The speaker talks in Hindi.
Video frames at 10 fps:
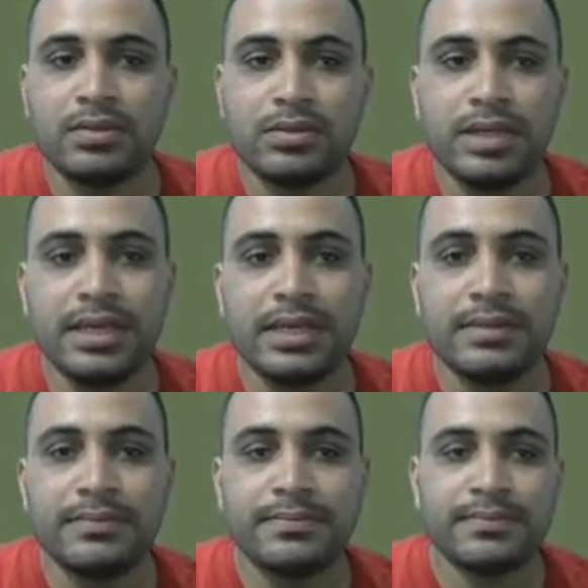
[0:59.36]
तो
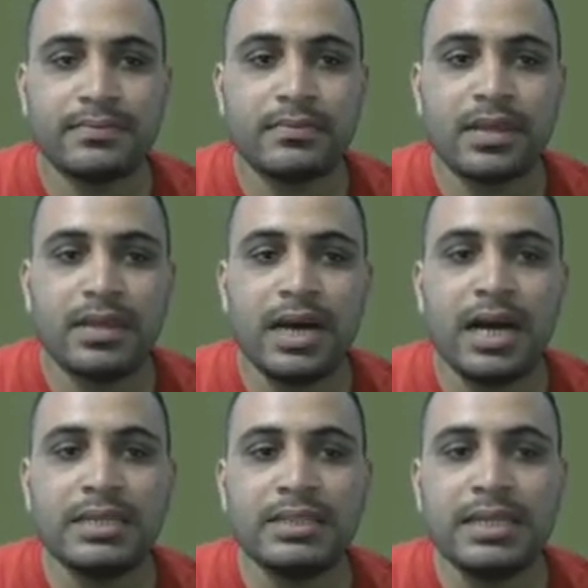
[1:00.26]
देखिए
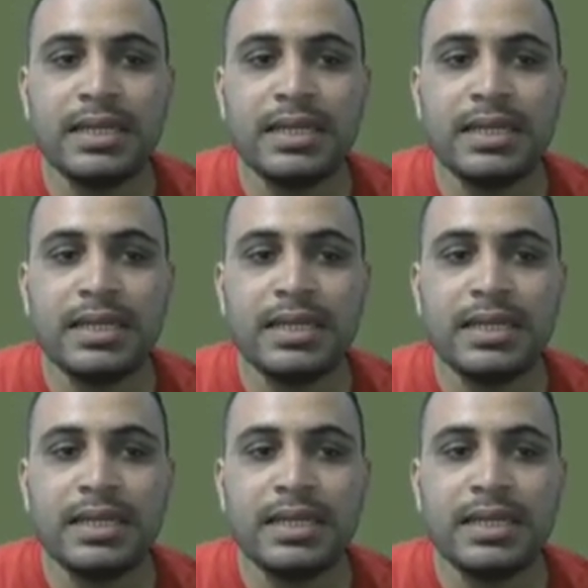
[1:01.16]
आज की